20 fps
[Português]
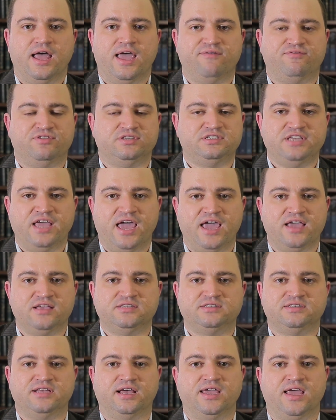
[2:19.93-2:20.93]

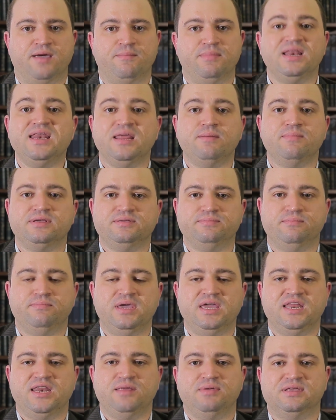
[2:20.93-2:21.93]
eficiência e a
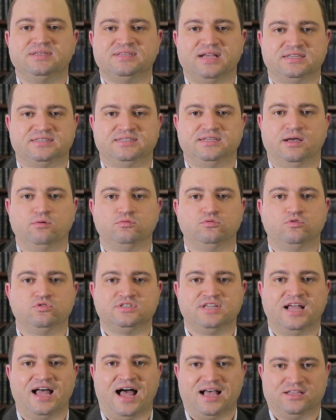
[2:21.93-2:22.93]
minimização
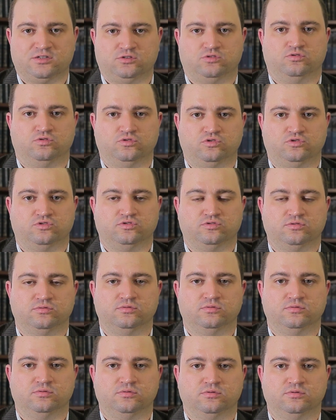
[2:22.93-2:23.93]
dos gastos,
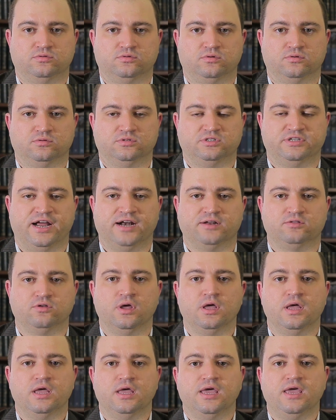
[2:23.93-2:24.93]
certo?
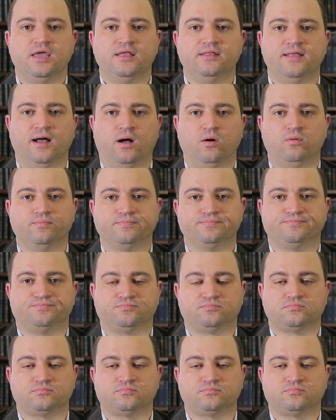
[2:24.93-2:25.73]
Então,